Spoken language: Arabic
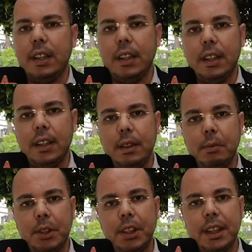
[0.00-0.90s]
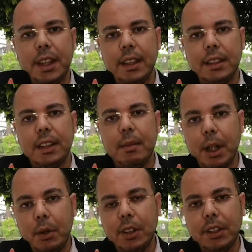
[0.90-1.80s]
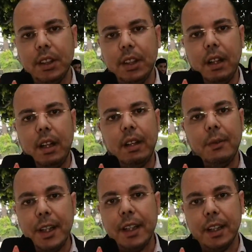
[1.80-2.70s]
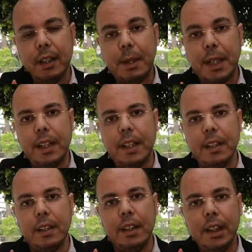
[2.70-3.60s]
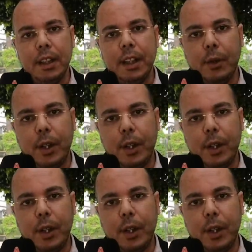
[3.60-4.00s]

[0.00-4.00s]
آه، مسلسلات كما قلت آه، فنيه بل هي